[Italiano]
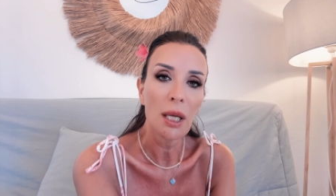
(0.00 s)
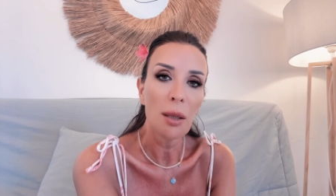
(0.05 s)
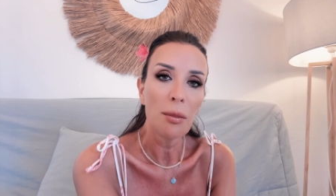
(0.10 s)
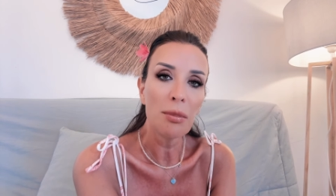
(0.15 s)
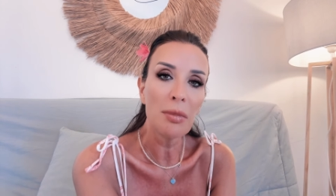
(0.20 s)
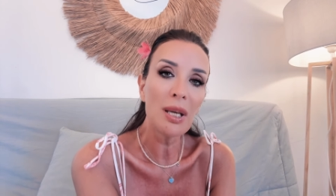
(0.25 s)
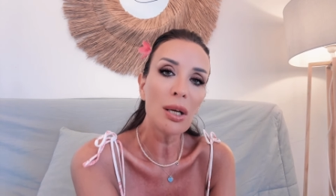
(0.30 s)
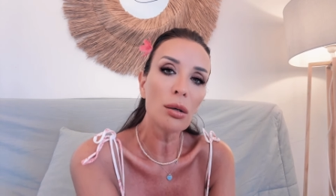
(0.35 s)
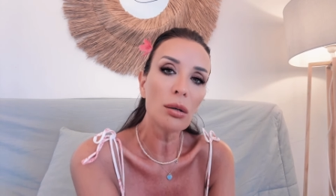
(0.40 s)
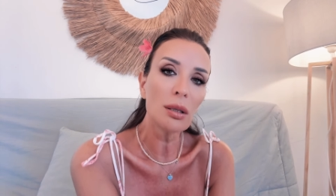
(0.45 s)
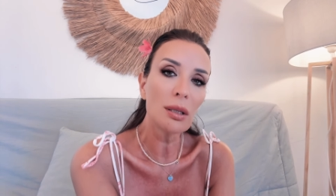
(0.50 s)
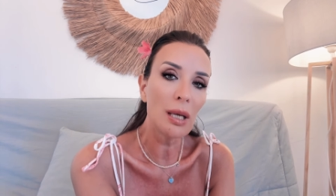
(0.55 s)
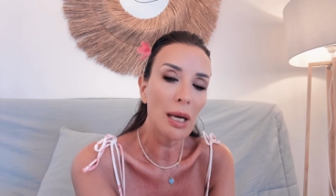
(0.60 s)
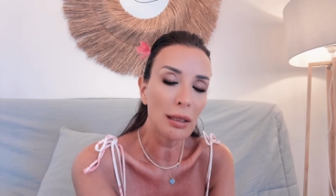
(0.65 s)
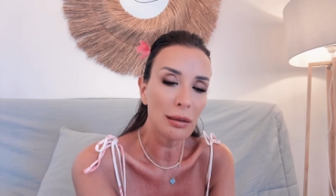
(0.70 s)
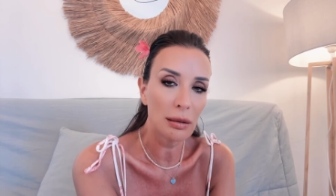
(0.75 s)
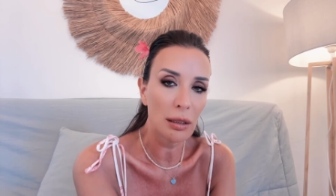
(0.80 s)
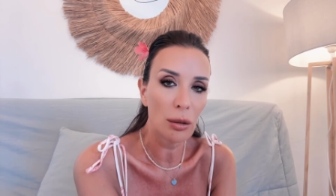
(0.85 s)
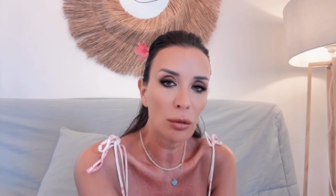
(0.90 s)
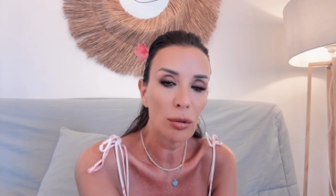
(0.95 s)
mi
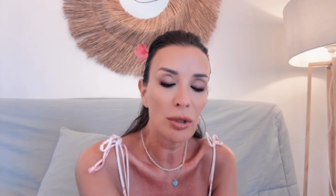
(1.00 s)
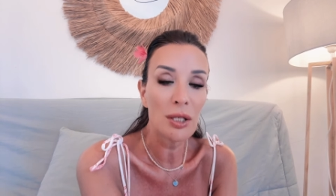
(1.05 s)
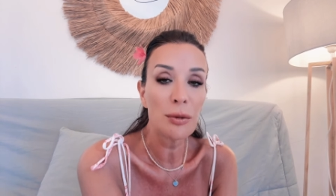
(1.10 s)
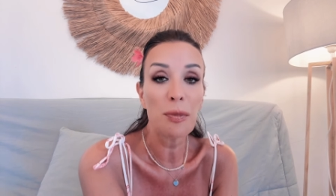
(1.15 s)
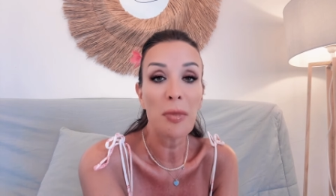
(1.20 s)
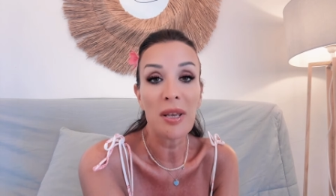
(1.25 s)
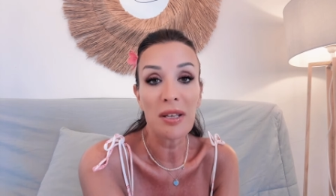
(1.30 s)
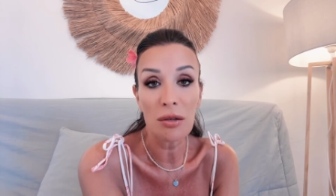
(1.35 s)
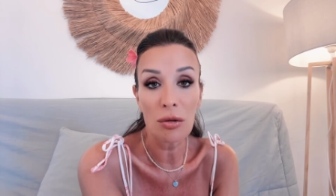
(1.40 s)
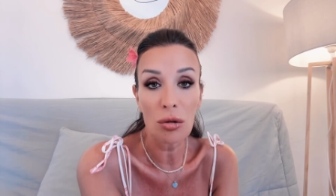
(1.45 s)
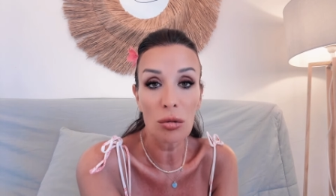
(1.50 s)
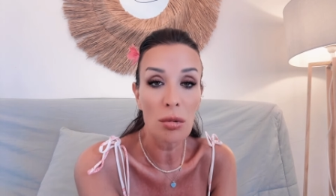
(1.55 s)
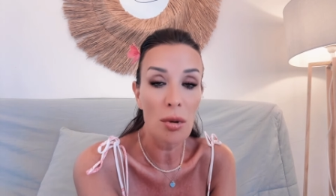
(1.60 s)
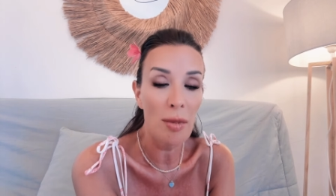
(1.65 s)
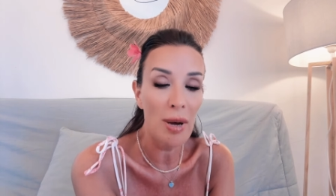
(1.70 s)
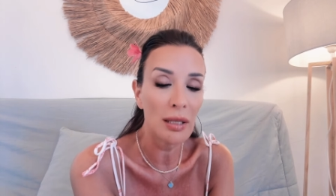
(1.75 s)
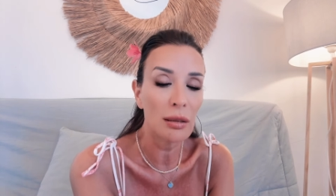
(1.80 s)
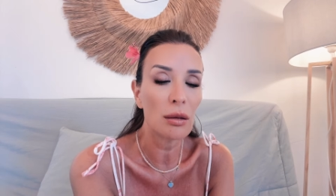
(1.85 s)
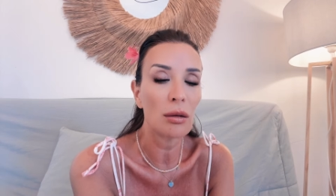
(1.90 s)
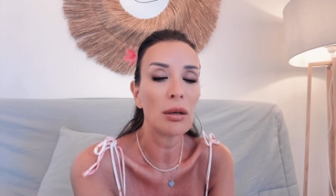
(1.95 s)
contattano e spesso mi
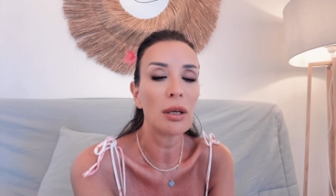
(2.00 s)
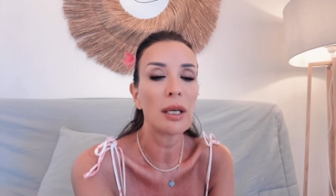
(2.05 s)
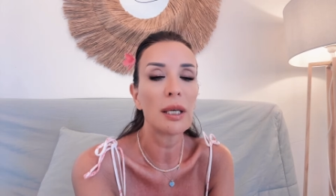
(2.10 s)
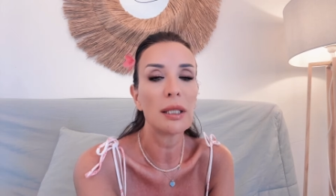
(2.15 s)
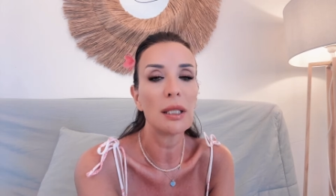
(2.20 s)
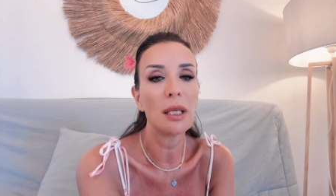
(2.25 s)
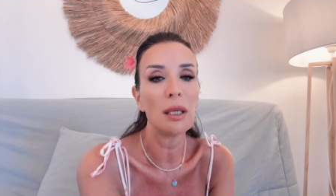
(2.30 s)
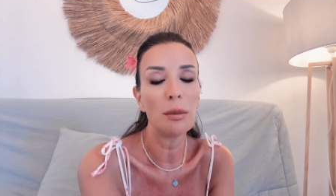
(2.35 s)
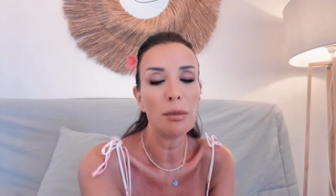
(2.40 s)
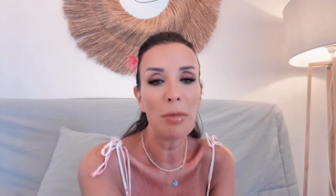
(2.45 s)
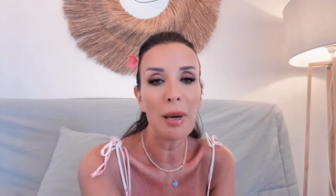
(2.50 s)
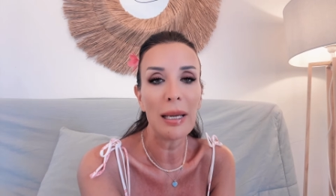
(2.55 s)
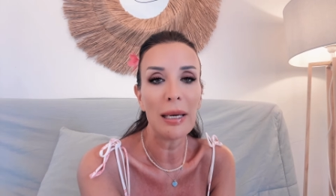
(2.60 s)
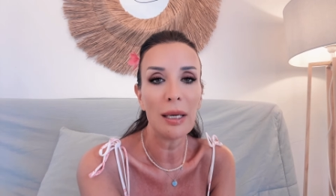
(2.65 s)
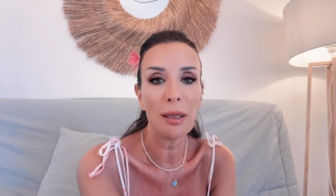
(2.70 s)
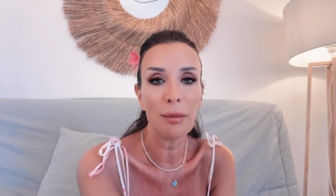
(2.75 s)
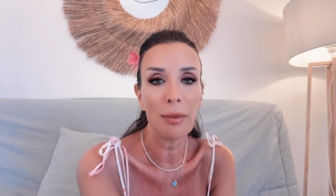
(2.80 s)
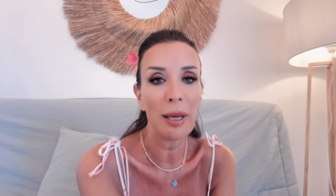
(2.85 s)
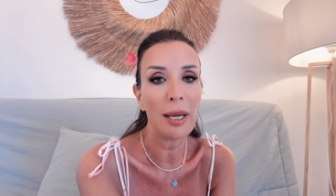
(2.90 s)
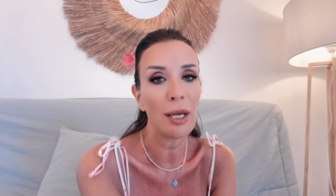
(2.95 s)
mandano anche delle
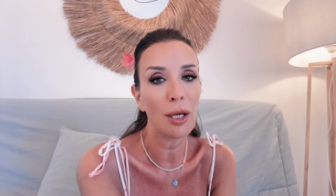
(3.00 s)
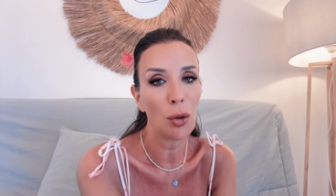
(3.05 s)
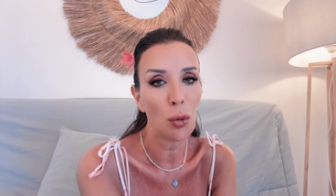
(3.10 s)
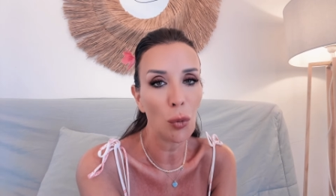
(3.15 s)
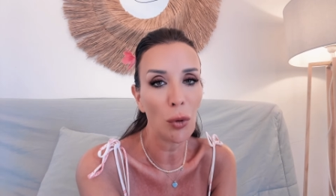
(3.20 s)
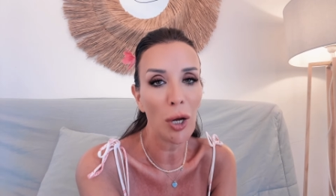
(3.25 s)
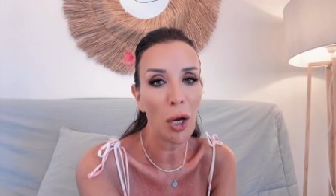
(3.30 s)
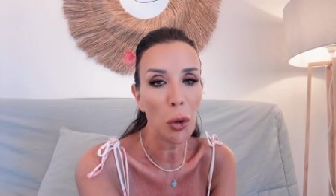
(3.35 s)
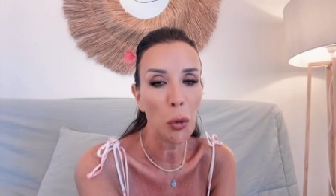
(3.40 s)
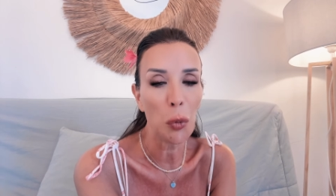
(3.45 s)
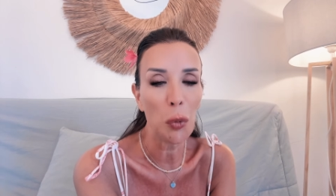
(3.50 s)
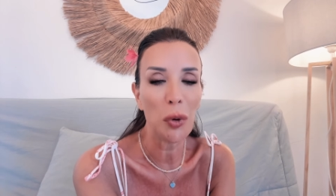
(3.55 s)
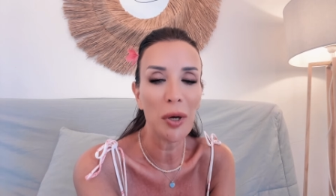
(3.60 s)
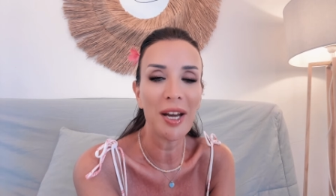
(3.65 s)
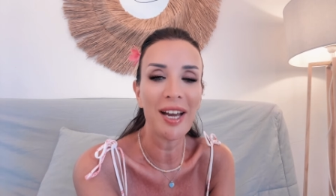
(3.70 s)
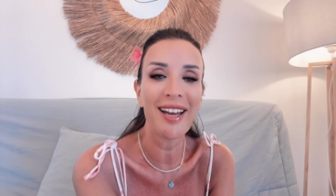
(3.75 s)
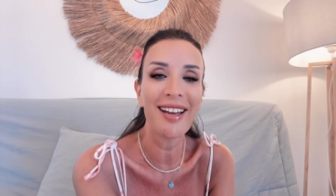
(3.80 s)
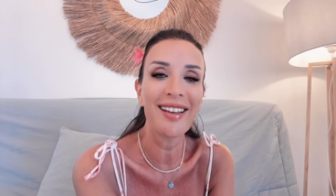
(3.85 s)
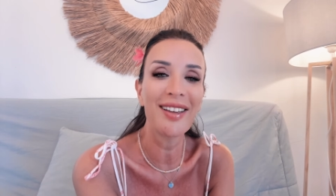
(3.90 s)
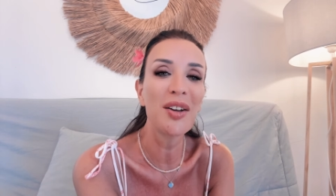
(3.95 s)
belle mail lunghe
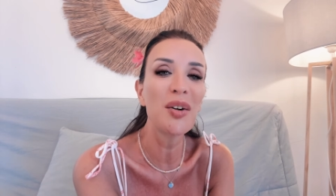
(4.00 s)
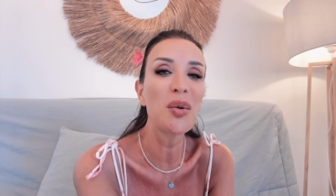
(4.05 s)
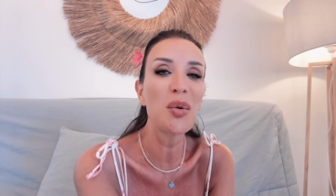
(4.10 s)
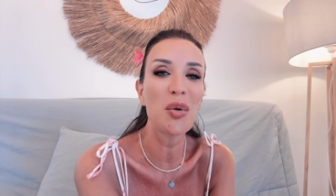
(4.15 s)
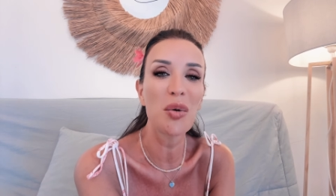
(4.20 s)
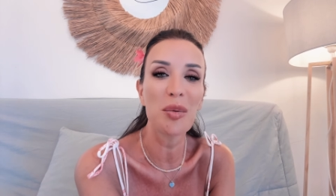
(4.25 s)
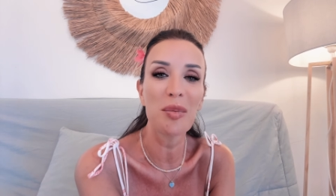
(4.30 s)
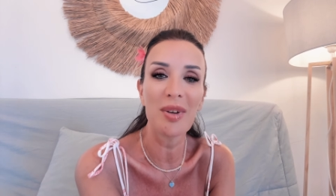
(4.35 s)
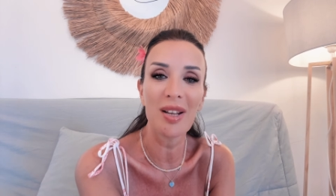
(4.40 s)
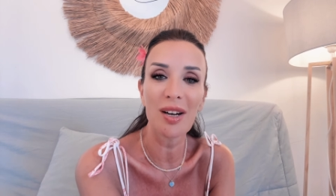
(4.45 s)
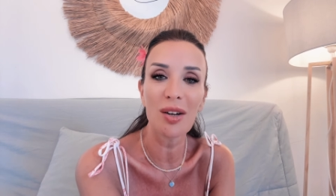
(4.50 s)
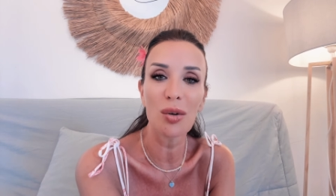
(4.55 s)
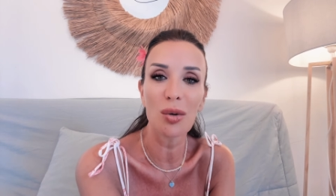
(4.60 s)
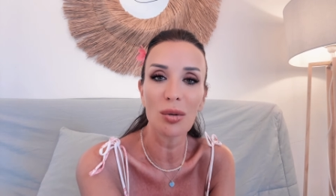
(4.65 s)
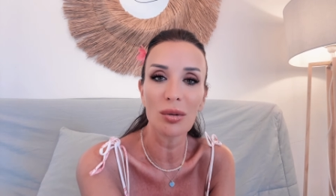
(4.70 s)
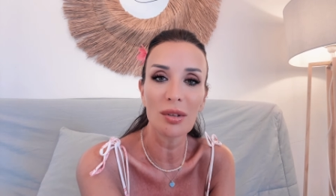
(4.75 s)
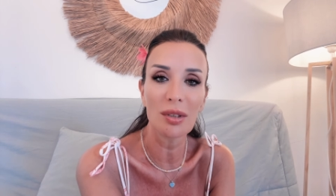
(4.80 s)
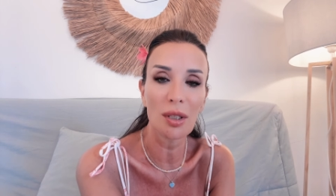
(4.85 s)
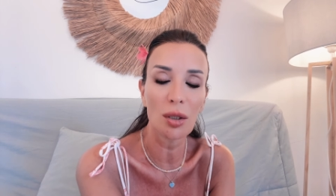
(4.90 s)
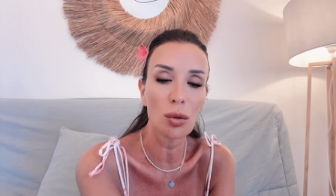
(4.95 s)
lunghe in cui mi
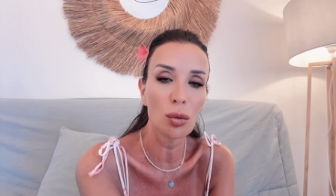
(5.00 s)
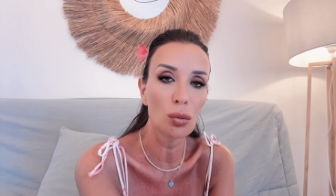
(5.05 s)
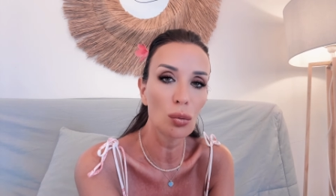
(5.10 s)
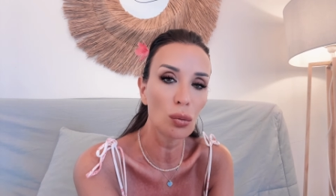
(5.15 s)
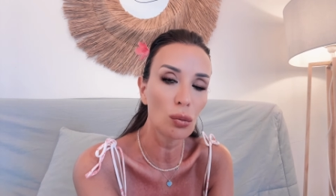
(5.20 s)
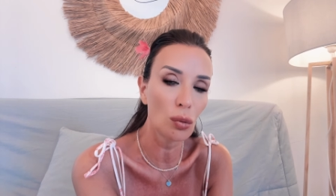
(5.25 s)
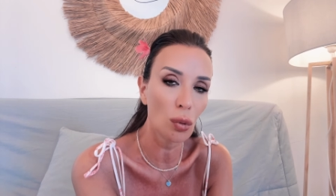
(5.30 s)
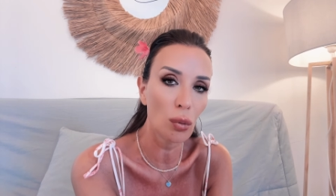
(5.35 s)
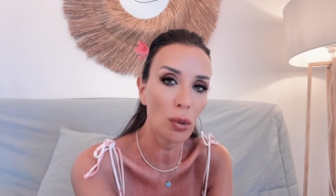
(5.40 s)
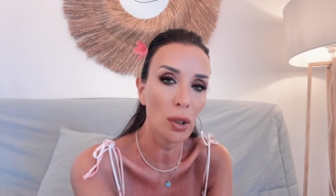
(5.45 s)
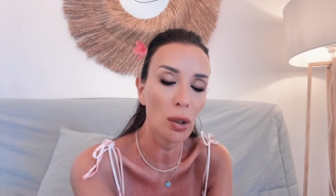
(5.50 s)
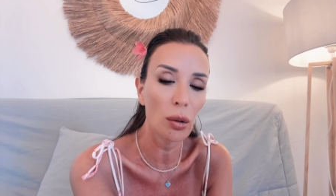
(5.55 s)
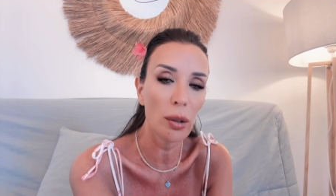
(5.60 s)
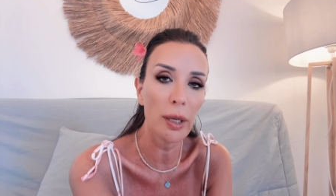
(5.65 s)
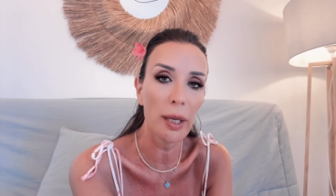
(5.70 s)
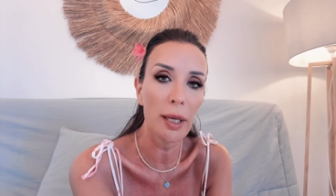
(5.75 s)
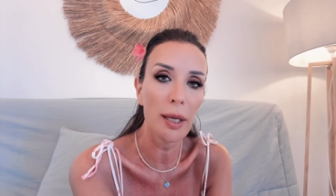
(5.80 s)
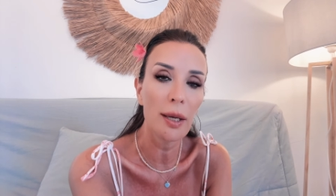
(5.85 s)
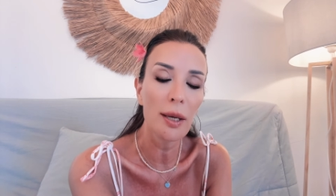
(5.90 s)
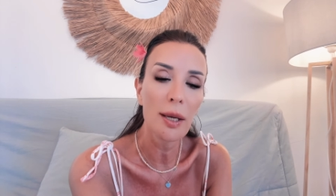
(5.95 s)
raccontano tutto quello
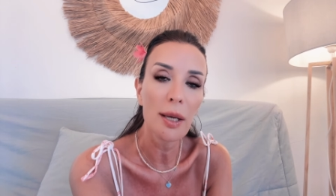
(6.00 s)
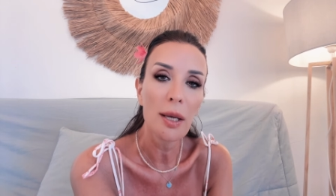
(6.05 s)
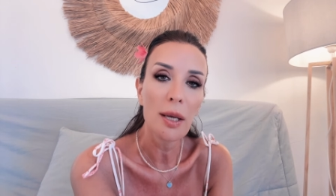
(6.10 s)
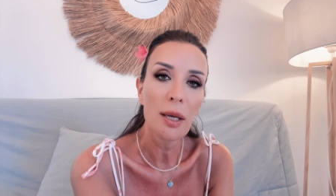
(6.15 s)
che